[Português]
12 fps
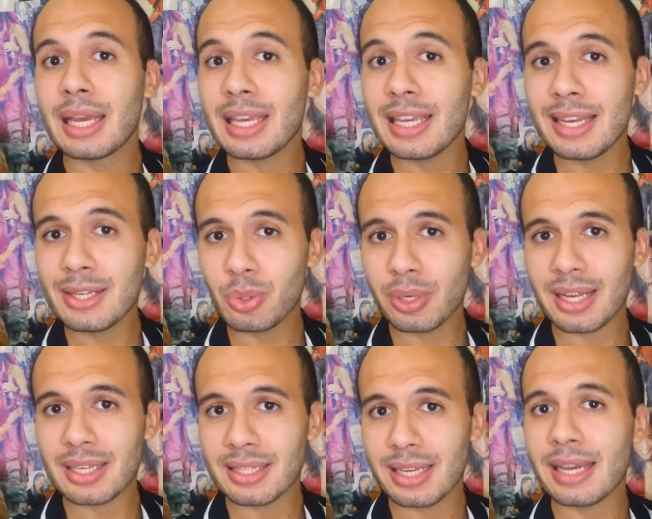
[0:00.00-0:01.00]
Isso quer
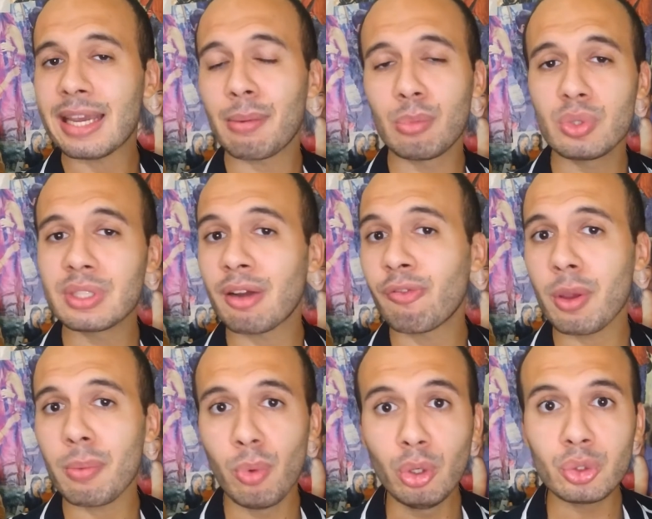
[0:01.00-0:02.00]
dizer que a música foi
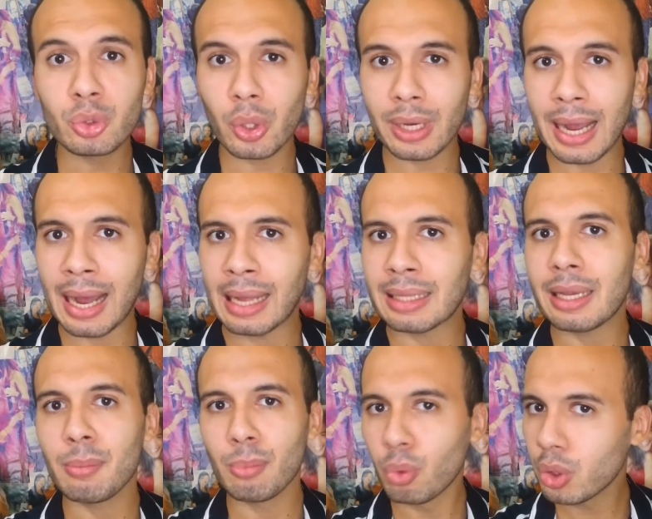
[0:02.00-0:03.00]
muito tocada e
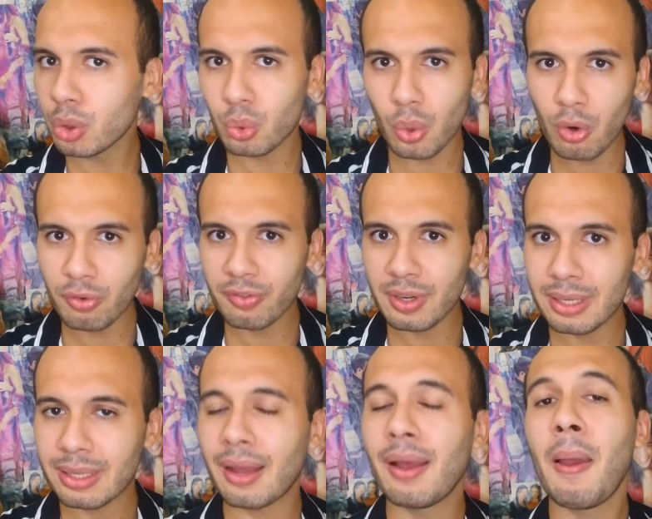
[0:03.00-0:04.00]
muito
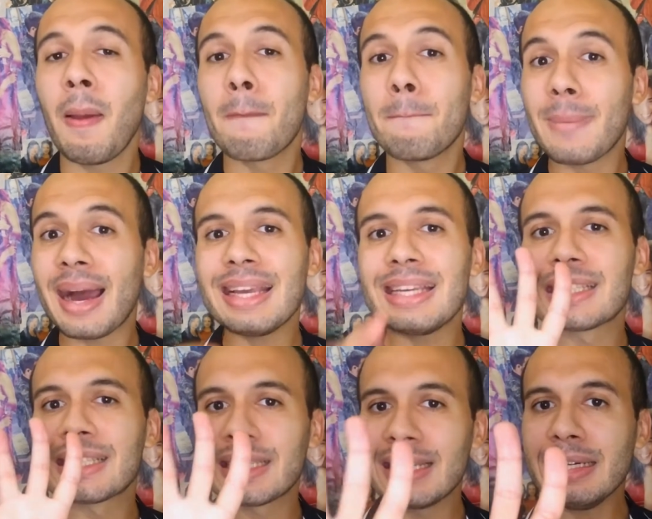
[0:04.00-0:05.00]
ouvida, mas
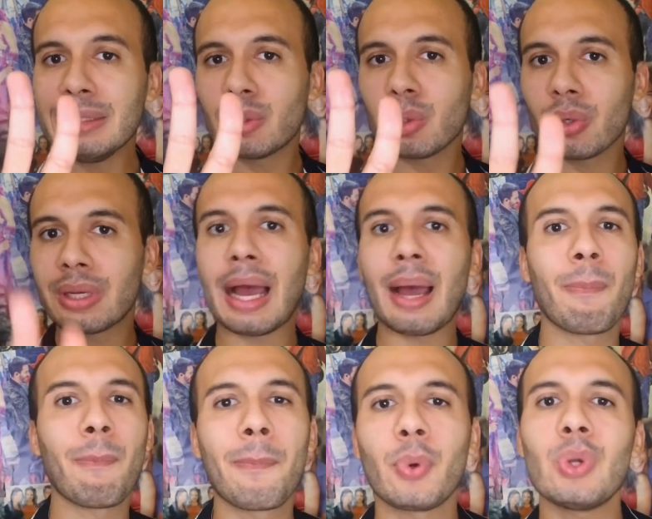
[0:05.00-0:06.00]
quinto
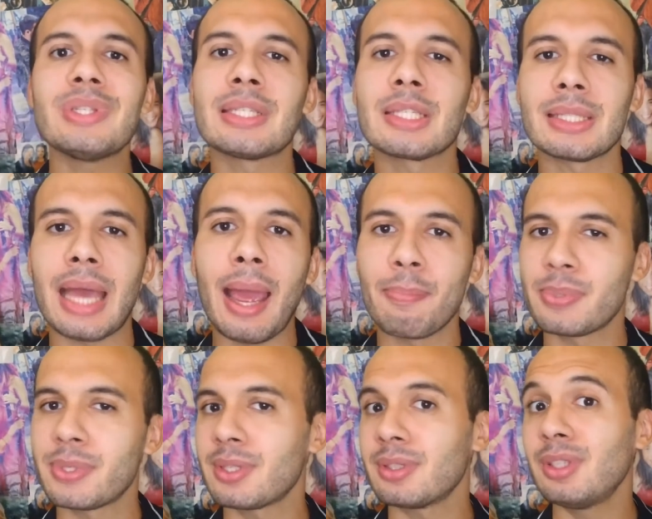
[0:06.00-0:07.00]
lugar pros
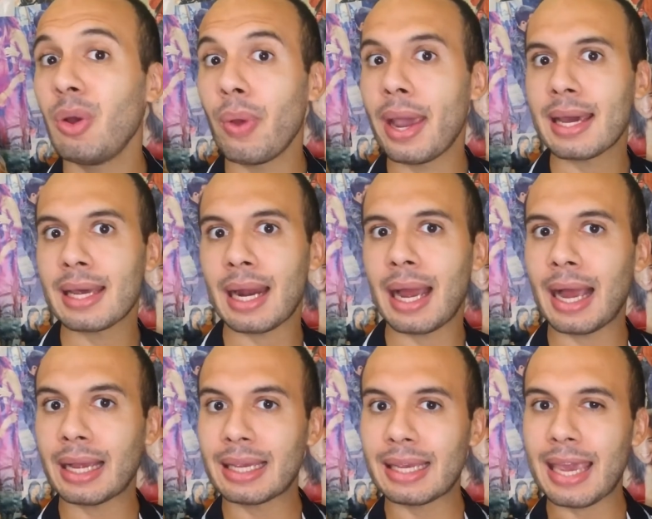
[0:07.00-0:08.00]
steps não era
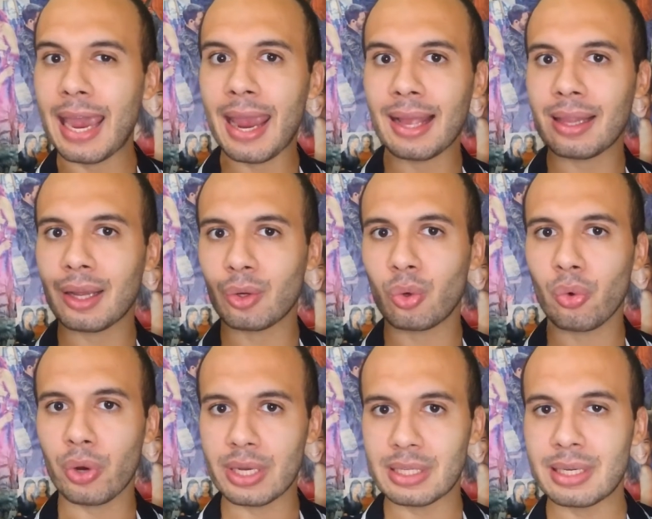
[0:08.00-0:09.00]
aquela
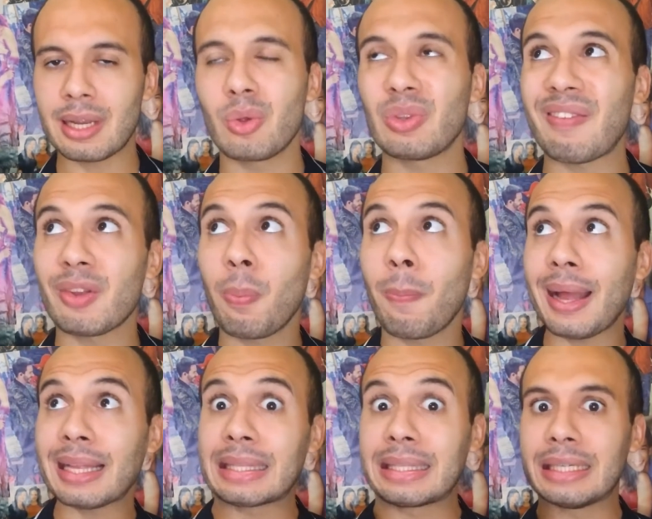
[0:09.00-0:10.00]
coisa, né? Não estava no
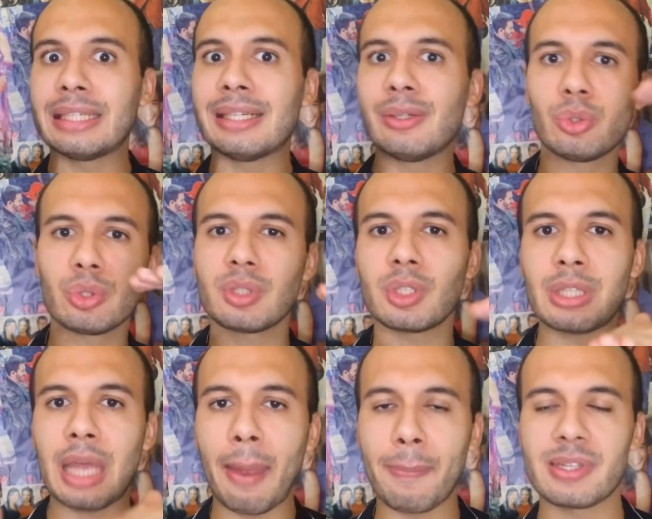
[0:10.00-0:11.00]
padrão dos
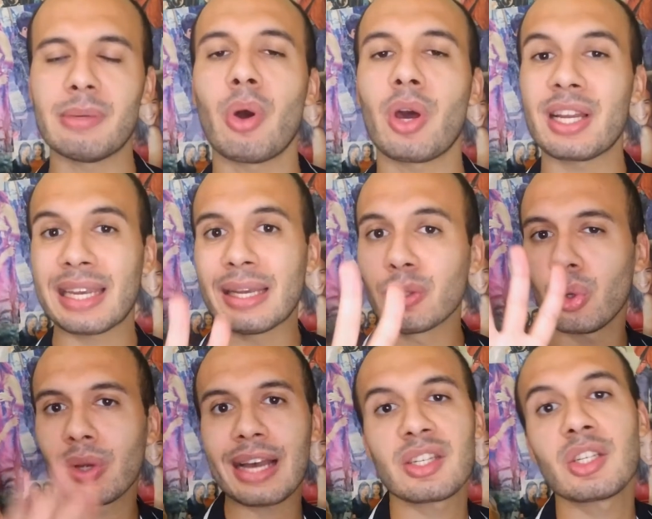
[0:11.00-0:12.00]
steps, embora quinto
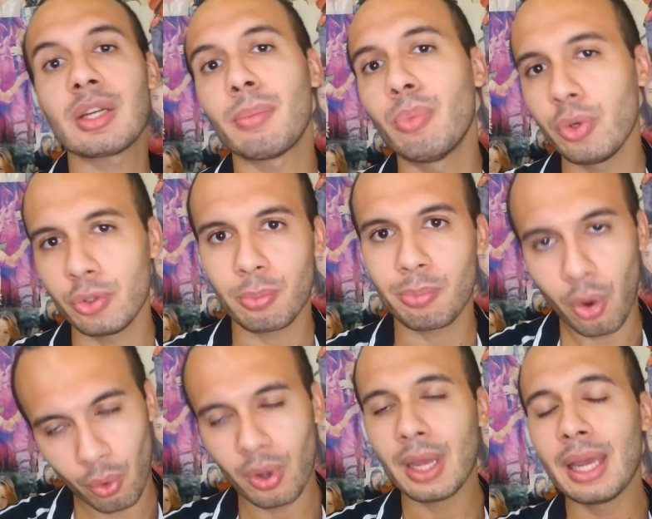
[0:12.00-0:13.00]
lugar seja muito
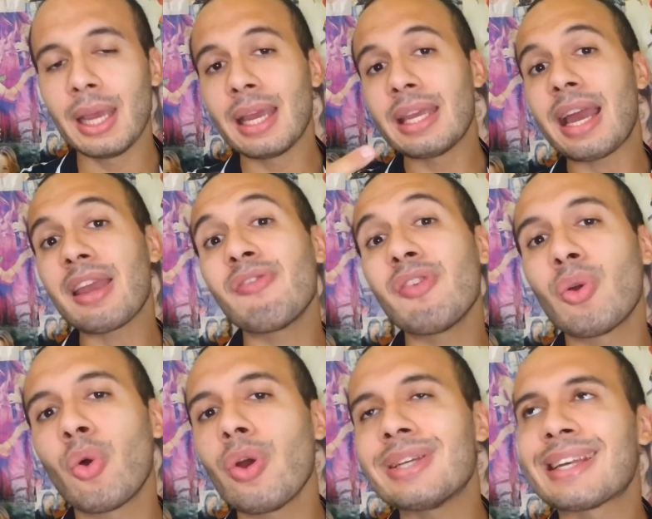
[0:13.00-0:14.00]
bom. E aí
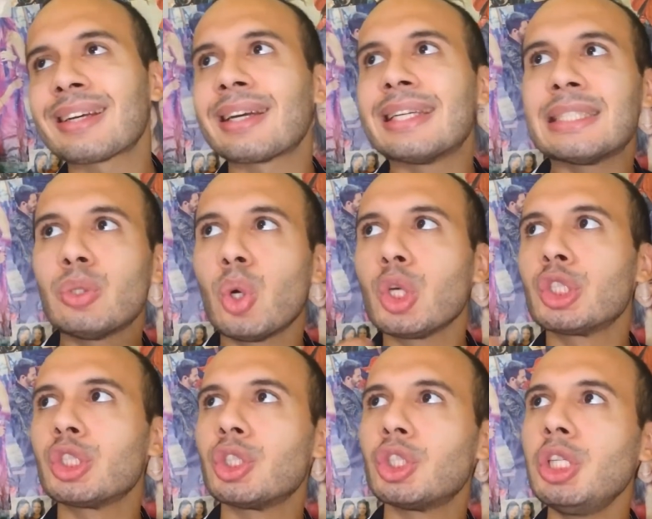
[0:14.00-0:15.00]
ficou essa, esse
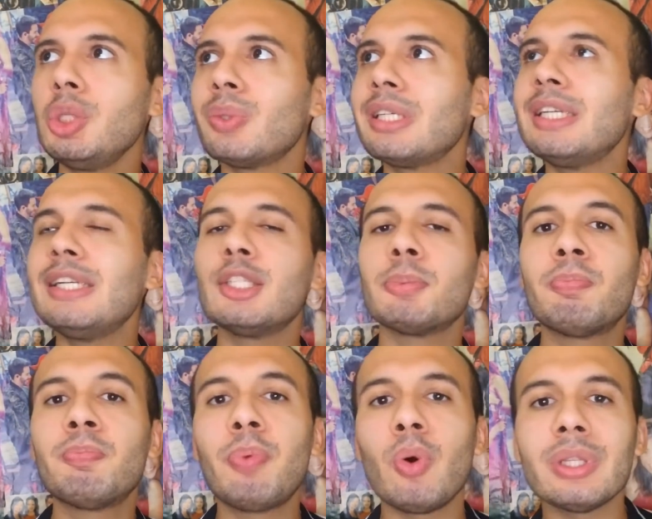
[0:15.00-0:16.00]
gostinho aí de
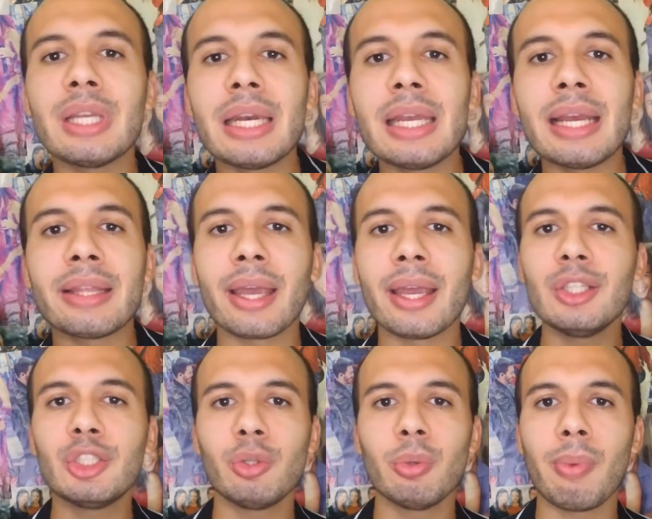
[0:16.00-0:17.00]
poderia ter
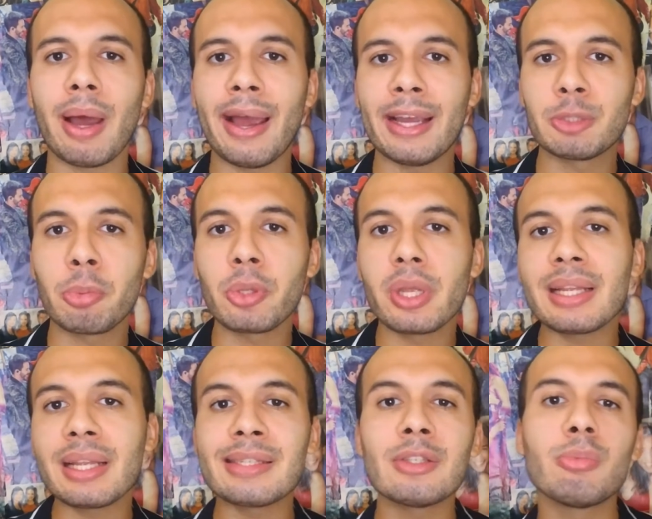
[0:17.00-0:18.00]
rendido mais, poderia
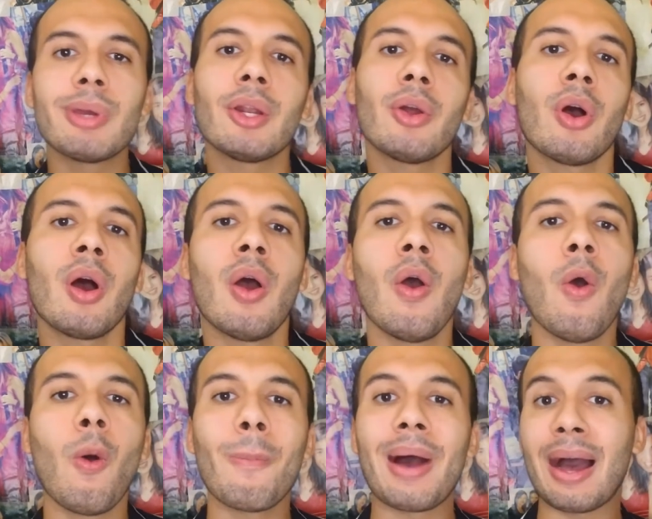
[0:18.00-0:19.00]
ter sido melhor,
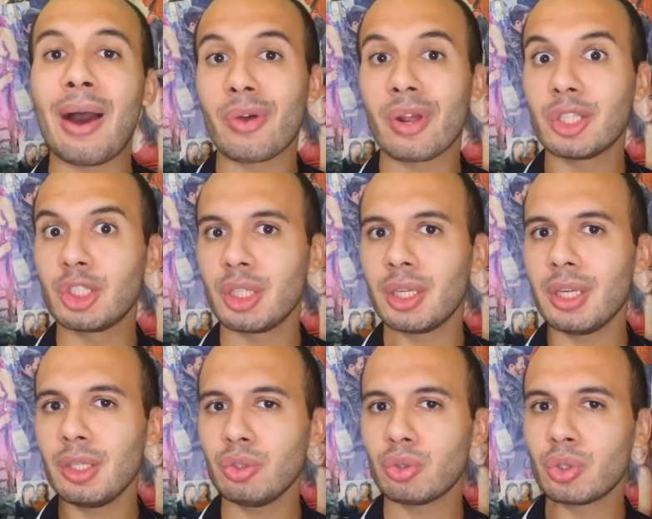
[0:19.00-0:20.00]
uma aura de
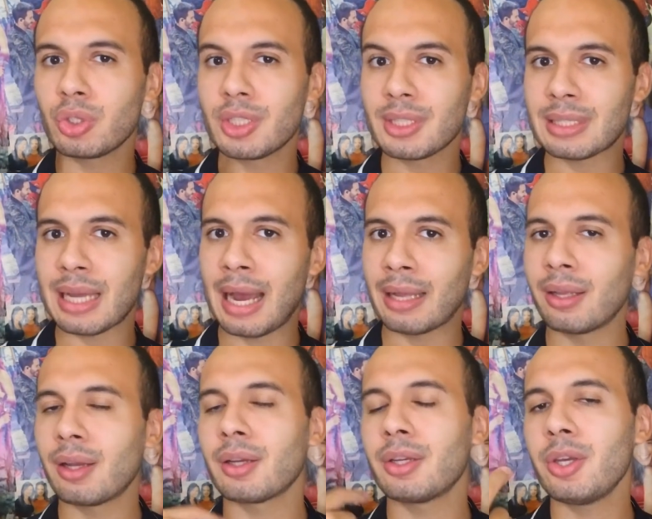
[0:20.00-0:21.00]

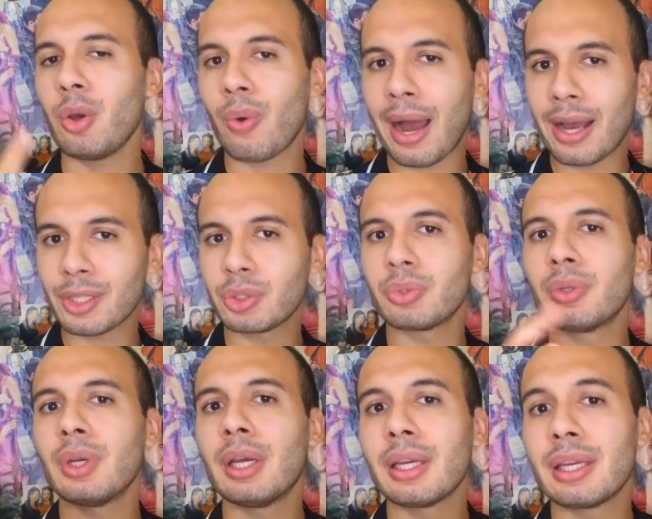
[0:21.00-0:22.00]
injustiçada que eu acho
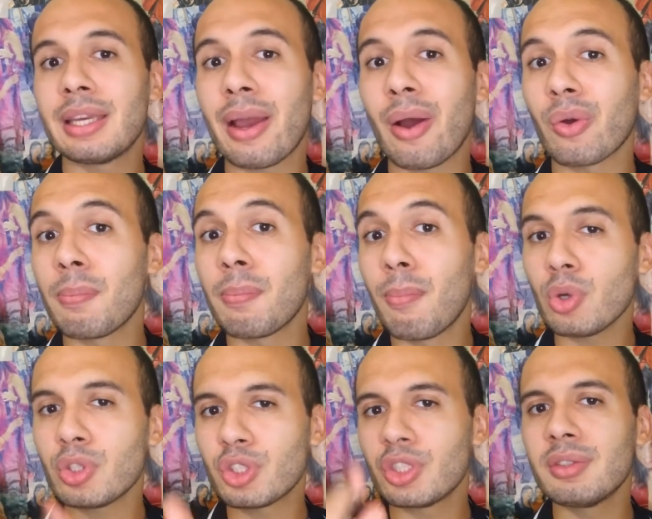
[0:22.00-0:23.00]
que é o que
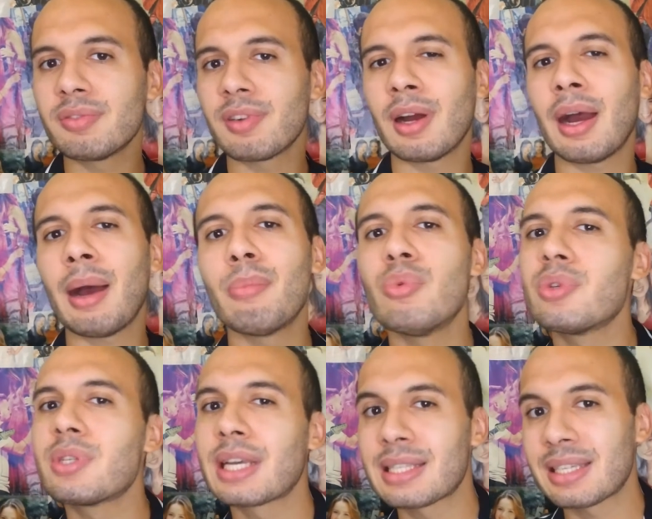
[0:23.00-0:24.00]
motiva a
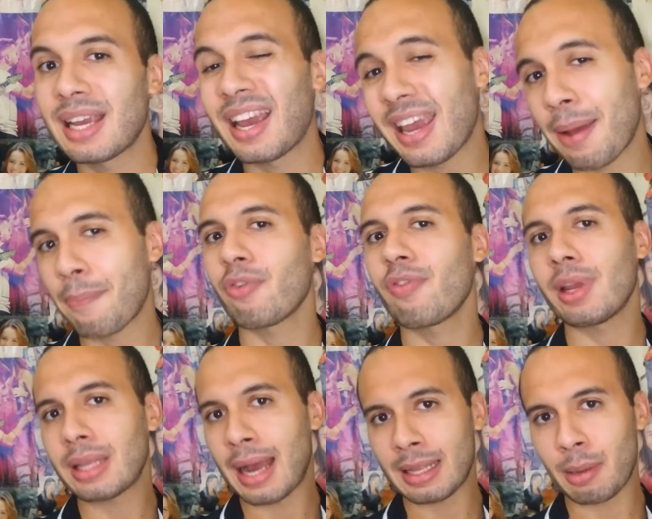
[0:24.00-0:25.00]
música a ser
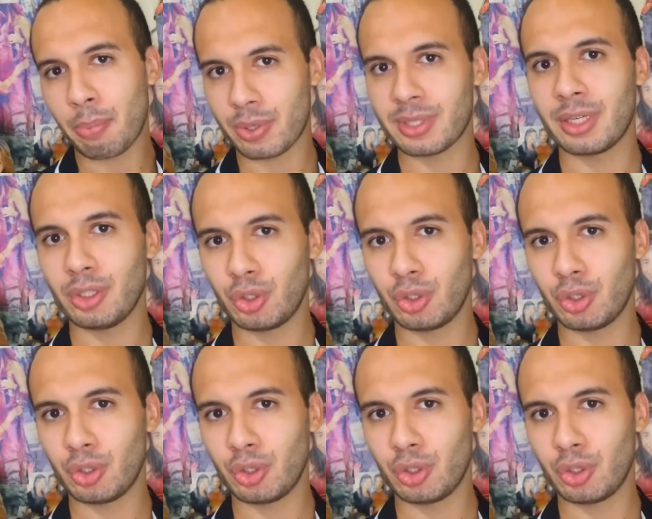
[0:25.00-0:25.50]
reaproveitada por Sandy